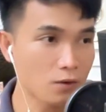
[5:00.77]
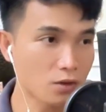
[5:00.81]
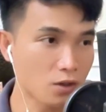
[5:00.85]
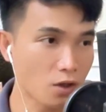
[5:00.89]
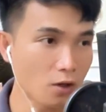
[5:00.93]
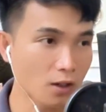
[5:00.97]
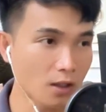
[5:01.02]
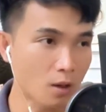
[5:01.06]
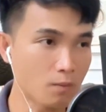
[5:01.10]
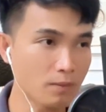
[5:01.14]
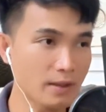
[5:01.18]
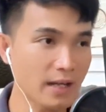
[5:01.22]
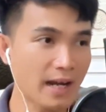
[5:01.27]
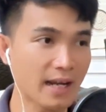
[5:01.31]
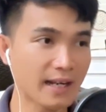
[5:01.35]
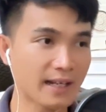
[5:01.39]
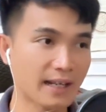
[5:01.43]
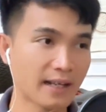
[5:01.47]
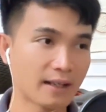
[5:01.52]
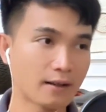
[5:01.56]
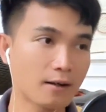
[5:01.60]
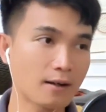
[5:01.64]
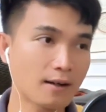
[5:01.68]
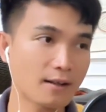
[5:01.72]
cho cọng dây
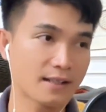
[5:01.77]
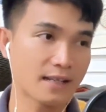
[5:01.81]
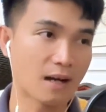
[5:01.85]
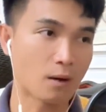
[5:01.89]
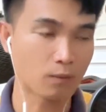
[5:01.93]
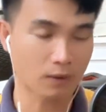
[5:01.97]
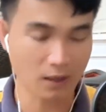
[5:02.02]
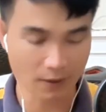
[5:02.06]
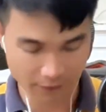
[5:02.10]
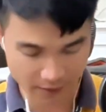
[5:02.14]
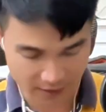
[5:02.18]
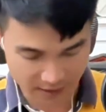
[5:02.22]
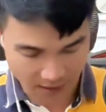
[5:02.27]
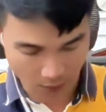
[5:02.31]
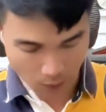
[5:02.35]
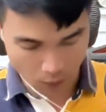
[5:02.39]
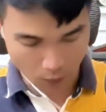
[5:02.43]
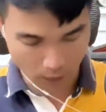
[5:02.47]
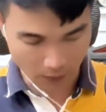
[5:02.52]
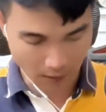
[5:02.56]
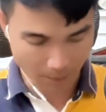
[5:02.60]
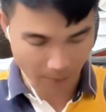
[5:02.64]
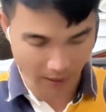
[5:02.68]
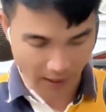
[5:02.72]
này nó dòng ra phía sau
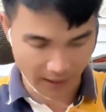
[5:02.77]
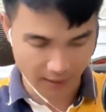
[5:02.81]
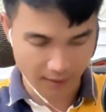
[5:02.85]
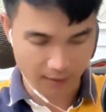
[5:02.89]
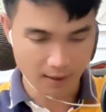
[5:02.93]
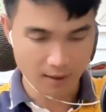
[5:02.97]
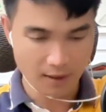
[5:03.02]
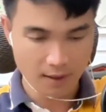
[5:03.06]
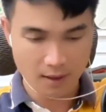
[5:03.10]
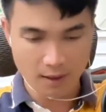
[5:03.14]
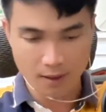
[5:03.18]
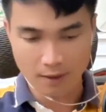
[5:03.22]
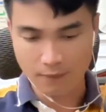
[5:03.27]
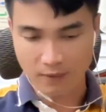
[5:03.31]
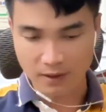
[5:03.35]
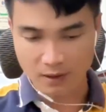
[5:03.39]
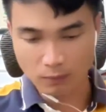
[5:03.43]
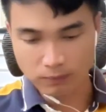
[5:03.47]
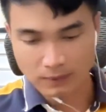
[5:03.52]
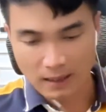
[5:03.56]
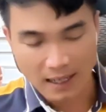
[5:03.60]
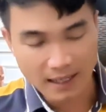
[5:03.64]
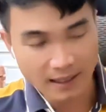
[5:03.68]
luôn các bạn và chúng ta